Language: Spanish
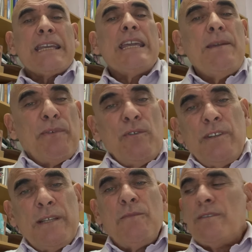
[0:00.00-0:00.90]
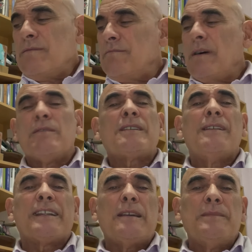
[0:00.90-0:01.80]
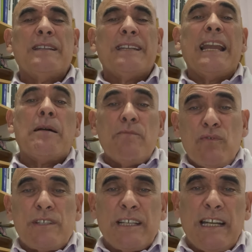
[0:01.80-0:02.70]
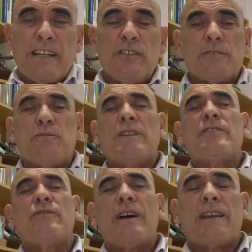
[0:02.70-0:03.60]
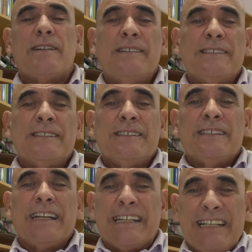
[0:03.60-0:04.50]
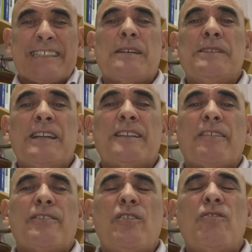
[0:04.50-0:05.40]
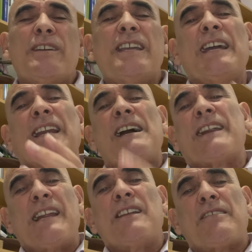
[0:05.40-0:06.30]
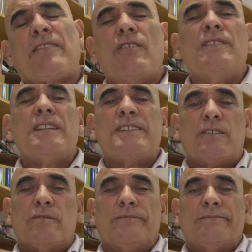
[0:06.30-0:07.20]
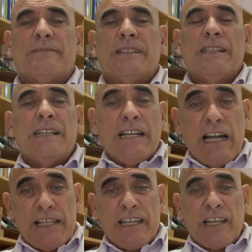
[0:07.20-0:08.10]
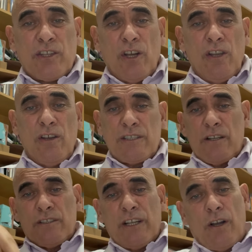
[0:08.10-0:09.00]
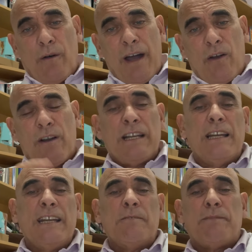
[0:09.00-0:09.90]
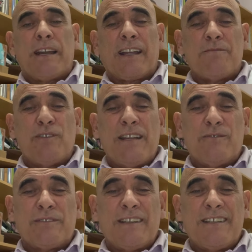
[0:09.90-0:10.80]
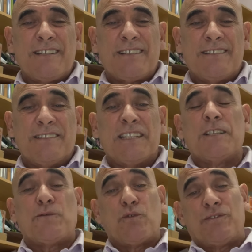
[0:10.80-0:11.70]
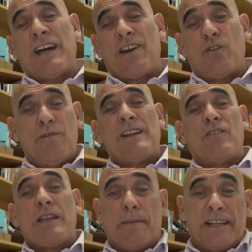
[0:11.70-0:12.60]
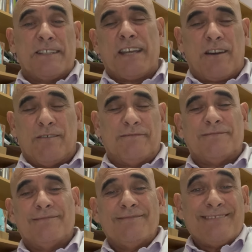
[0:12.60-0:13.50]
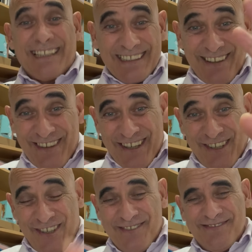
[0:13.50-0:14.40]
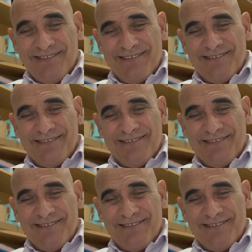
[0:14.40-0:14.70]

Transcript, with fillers: y por último vamos a hablar también de la música que nos puede ayudar en esta meditación y en la realización del chikung. Así que todo se los dejo abajo en el link para que puedan ustedes disfrutarlo, verlo y aprenderlo. Hasta luego.